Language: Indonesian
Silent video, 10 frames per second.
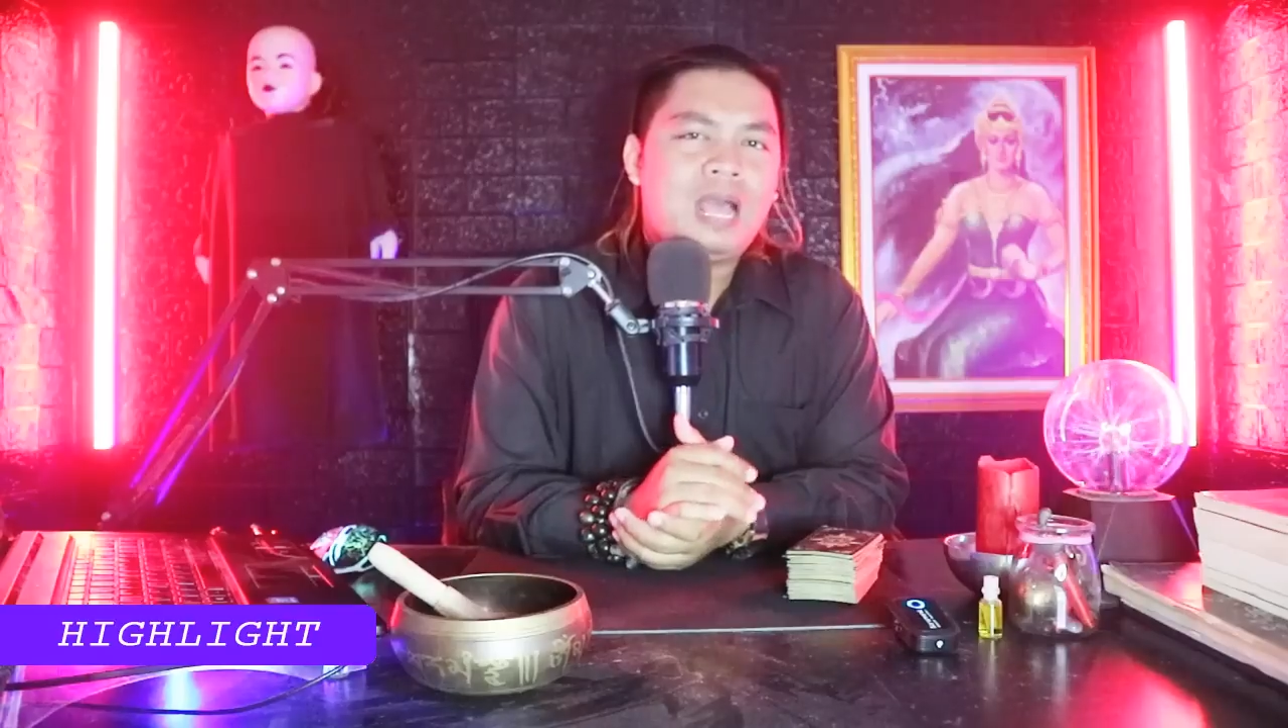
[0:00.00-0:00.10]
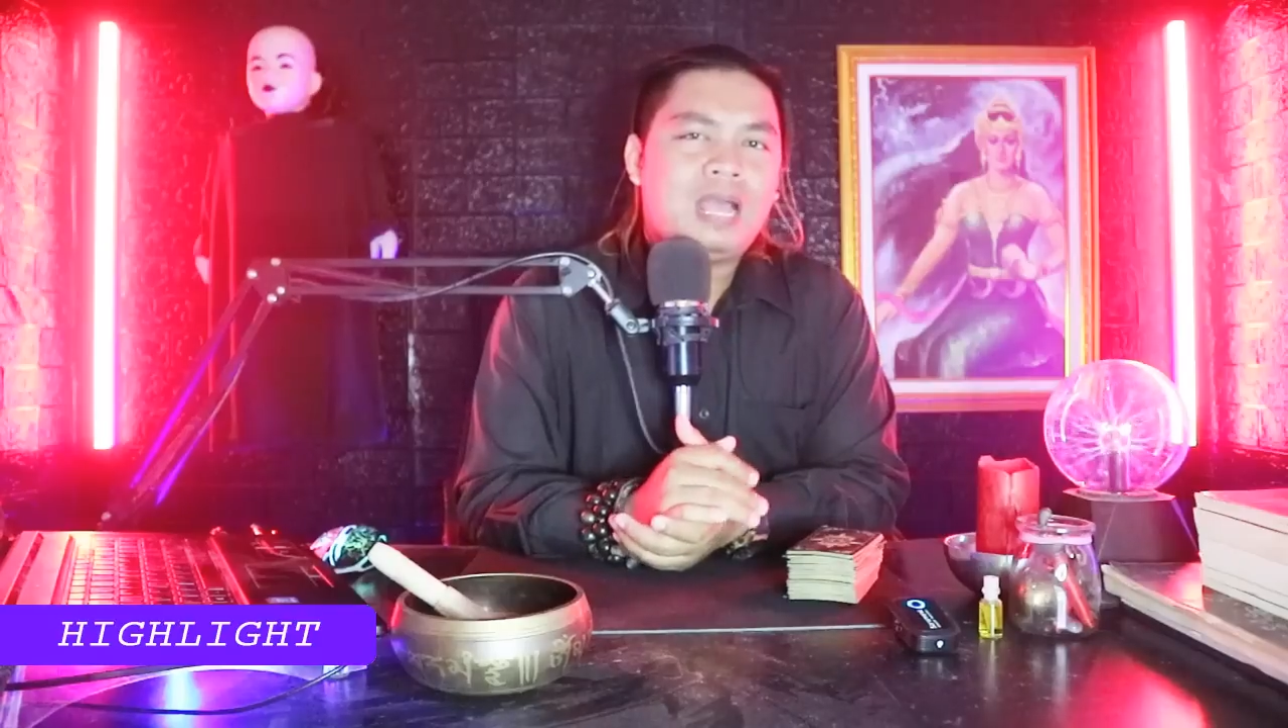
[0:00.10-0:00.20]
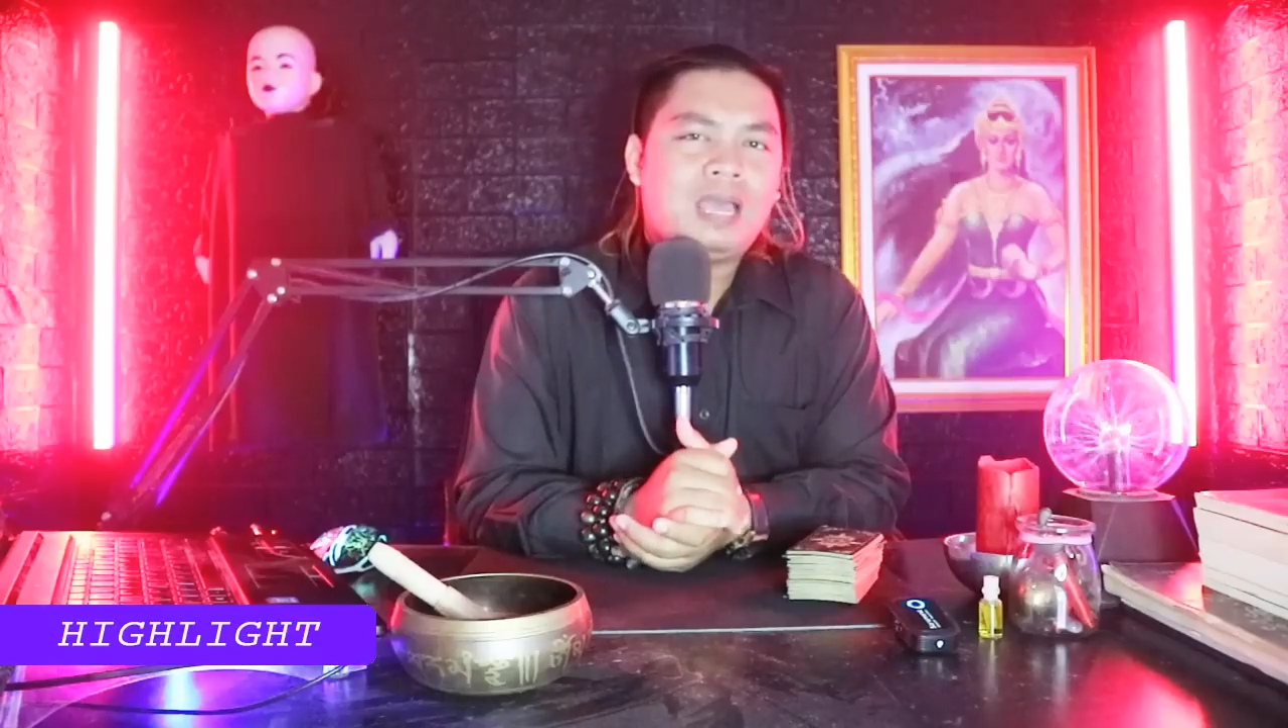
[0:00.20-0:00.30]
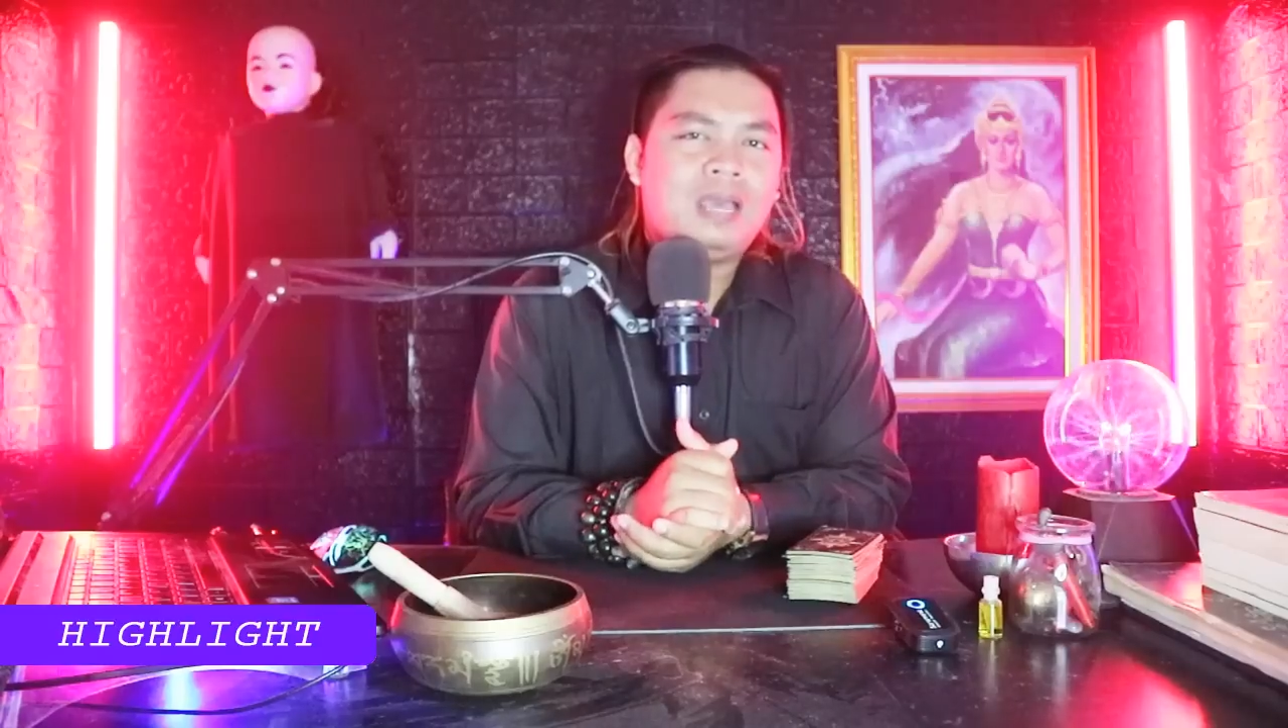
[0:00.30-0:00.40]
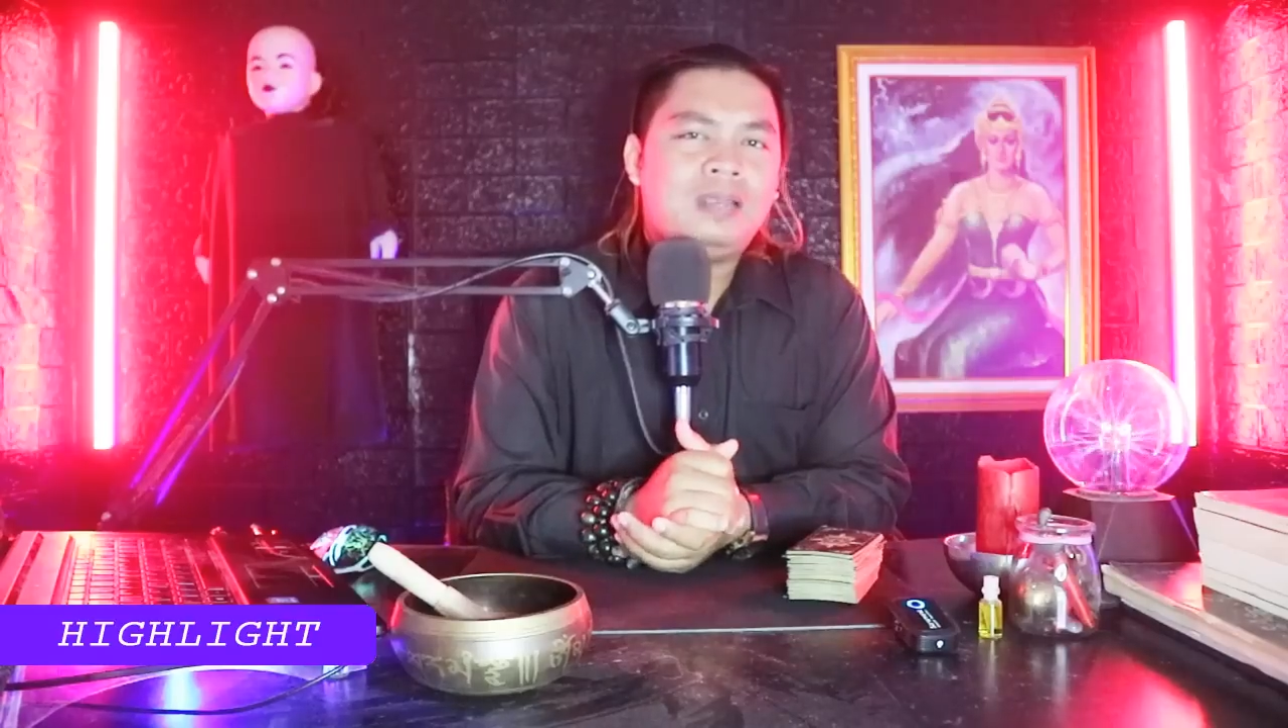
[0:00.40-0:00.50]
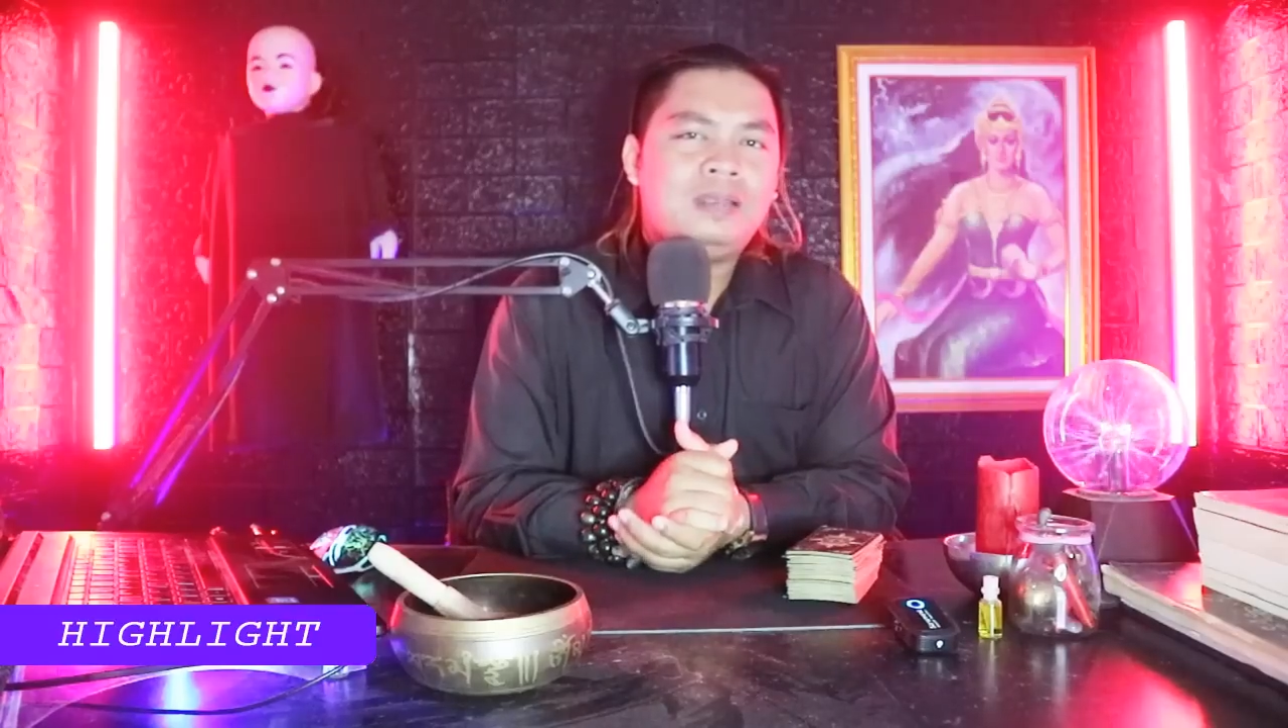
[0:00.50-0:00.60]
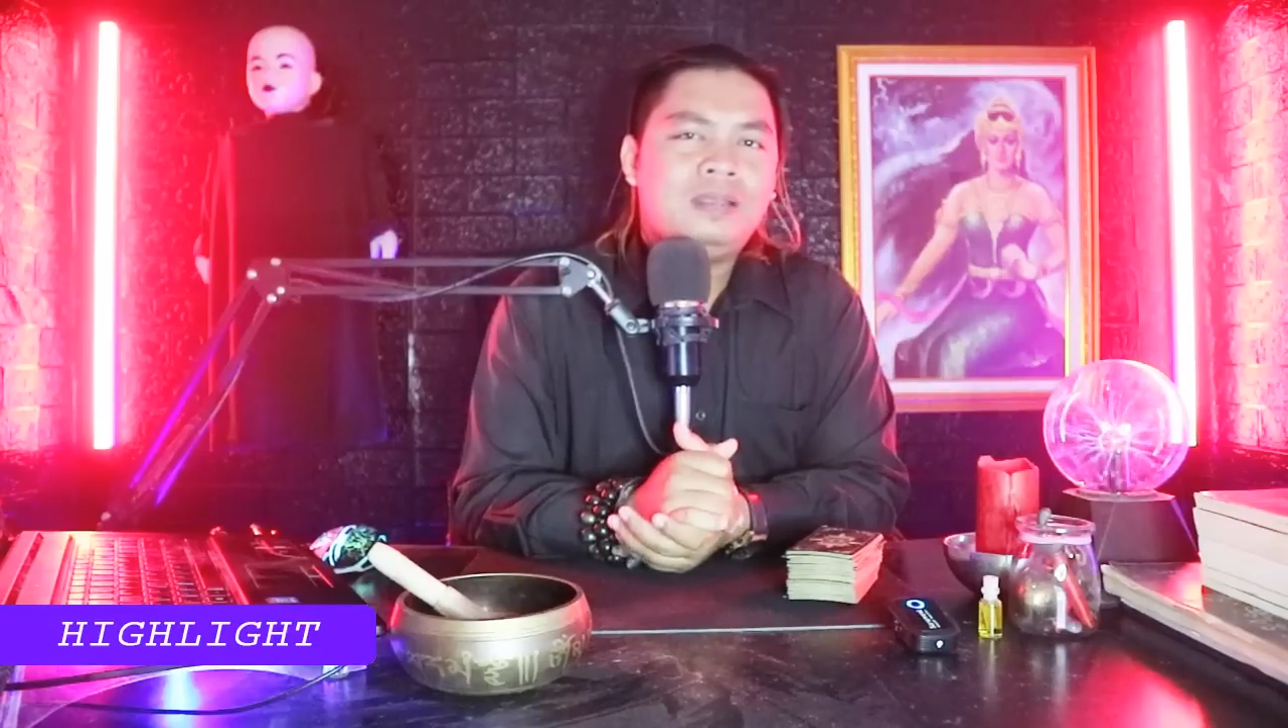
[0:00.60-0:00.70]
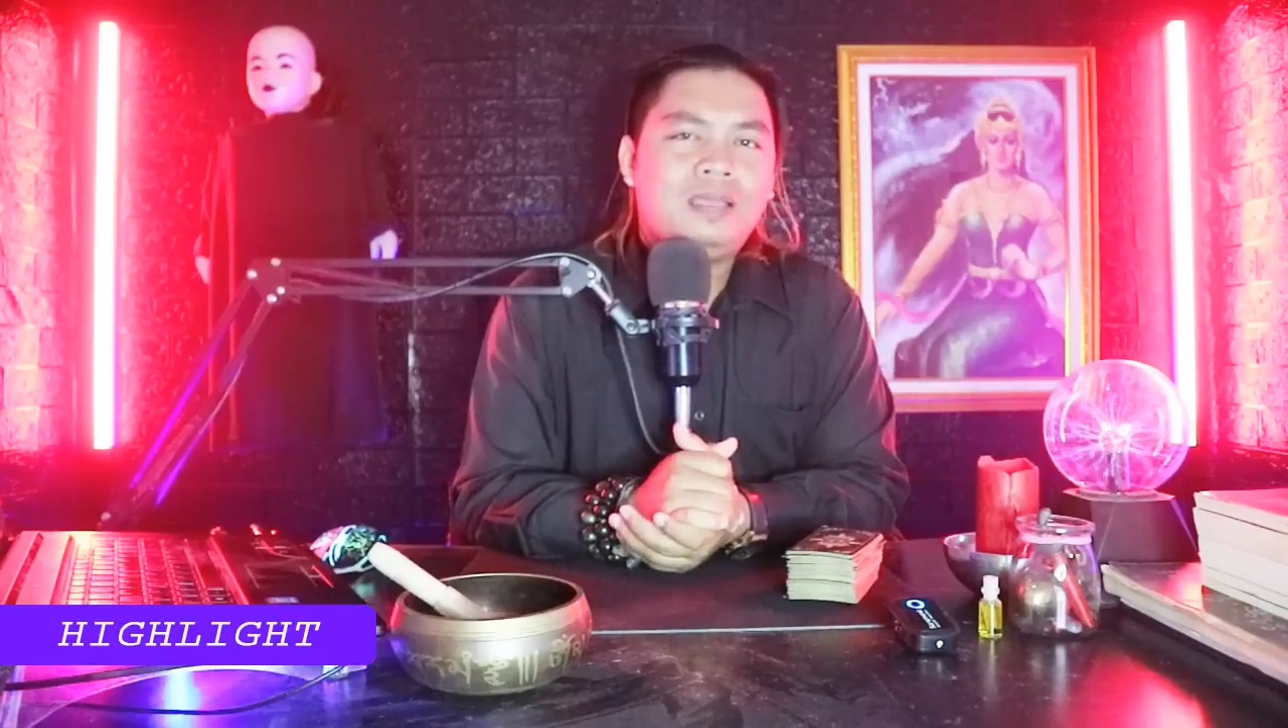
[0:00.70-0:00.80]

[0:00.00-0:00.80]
akan